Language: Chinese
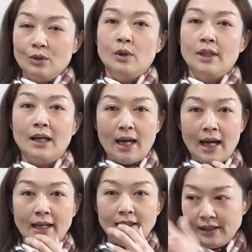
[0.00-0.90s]
我要
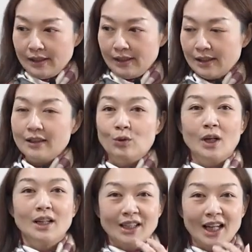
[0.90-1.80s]
爱你，
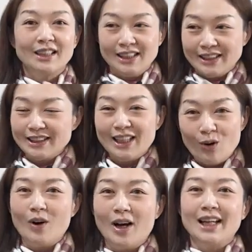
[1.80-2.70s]
我要让你知
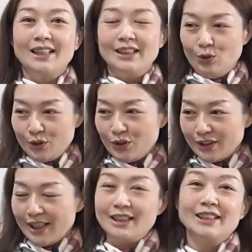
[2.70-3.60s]
道我爱你。我就
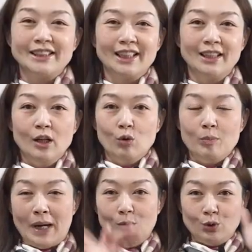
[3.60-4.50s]
是给你钱，我
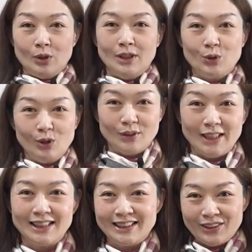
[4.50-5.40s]
把我觉得最有
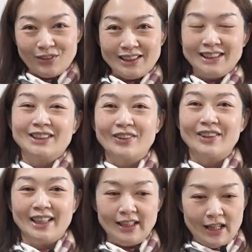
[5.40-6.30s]
价值的东西送
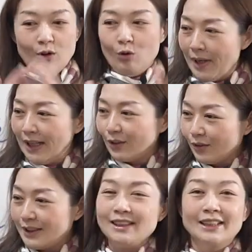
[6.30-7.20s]
给你，我买
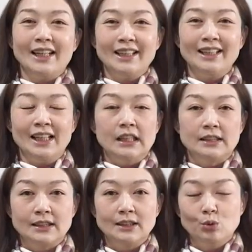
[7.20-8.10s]
东西给你，
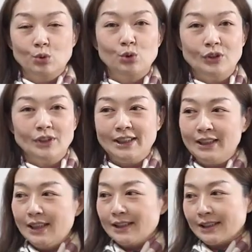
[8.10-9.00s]
这是武曲
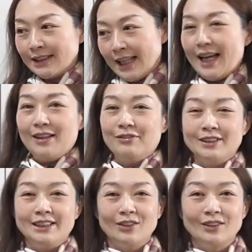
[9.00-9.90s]
星在
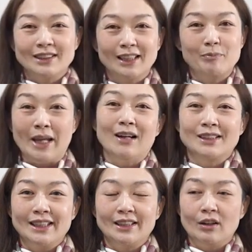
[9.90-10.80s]
夫妻宫上的表
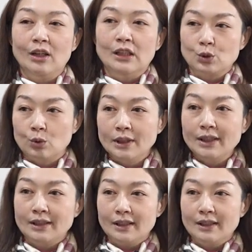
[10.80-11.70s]
现哦。所
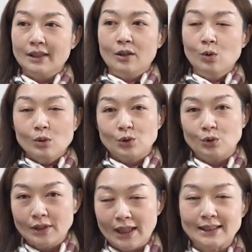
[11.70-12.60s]
以呢，或
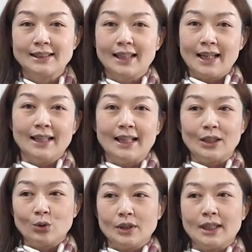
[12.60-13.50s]
许大家在看
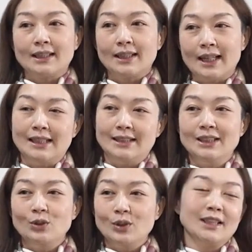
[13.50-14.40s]
他对他的感
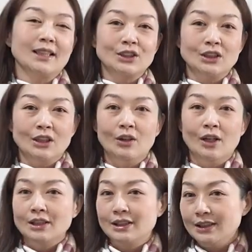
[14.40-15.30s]
情对象的时候
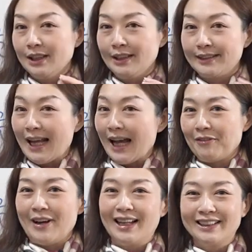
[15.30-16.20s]
是很
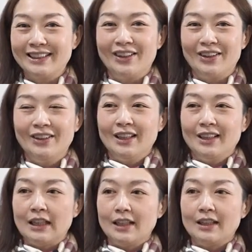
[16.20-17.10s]
大方的哦。
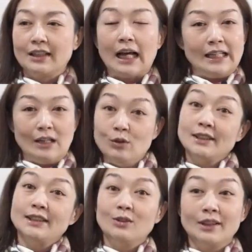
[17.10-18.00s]
当然，他也会
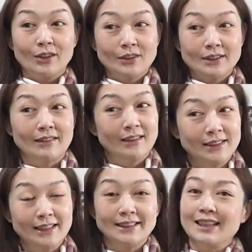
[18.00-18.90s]
希望能够找到
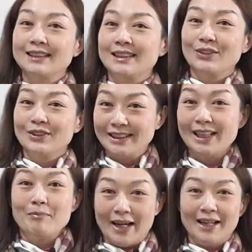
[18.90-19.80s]
像这样子的对
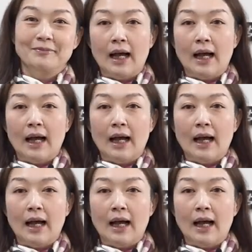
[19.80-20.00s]
象嘛。